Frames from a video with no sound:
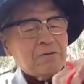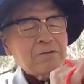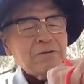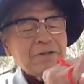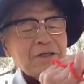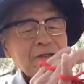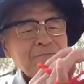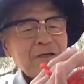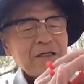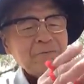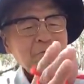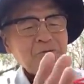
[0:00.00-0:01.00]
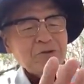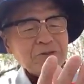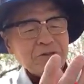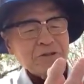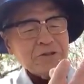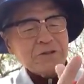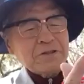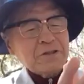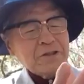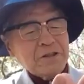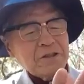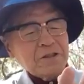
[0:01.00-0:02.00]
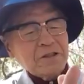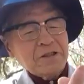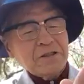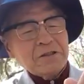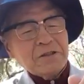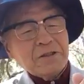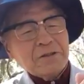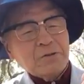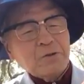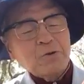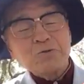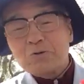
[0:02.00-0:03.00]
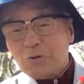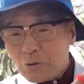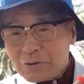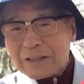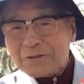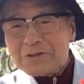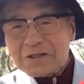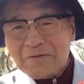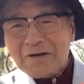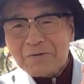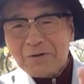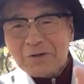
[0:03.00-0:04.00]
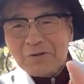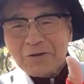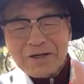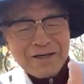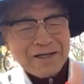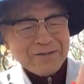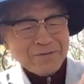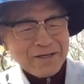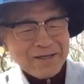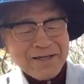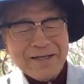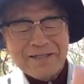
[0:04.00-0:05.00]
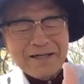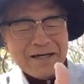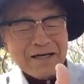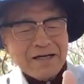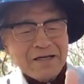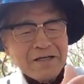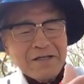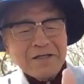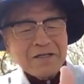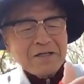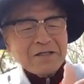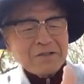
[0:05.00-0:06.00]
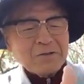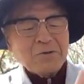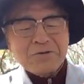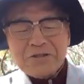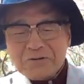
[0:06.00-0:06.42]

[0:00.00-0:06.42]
本来巻き戻しの動作としてはこれを取らないといけないんだがどう